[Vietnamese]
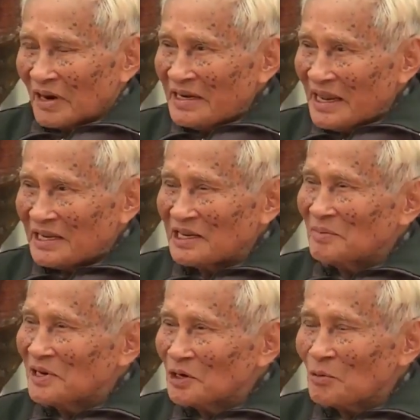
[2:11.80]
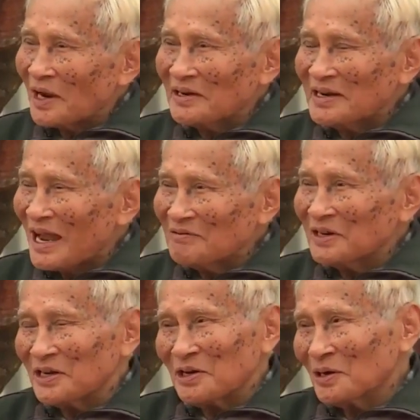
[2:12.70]
Vấn đề gì mà liên quan đến hai
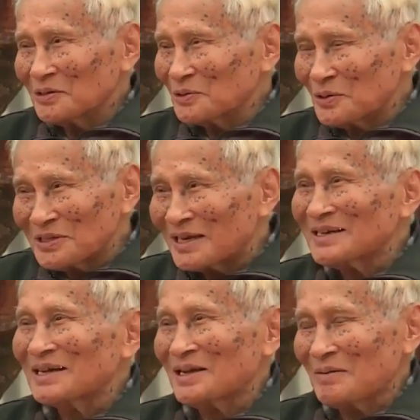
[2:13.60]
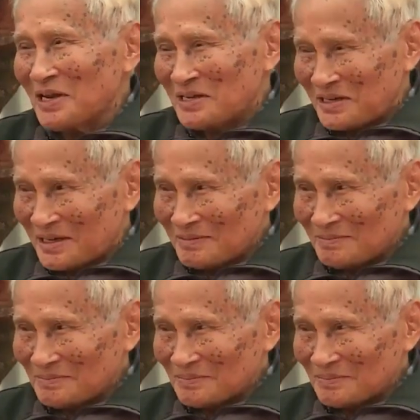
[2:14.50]
vấn đề đó thì tôi sẵn sàng tham gia ý kiến.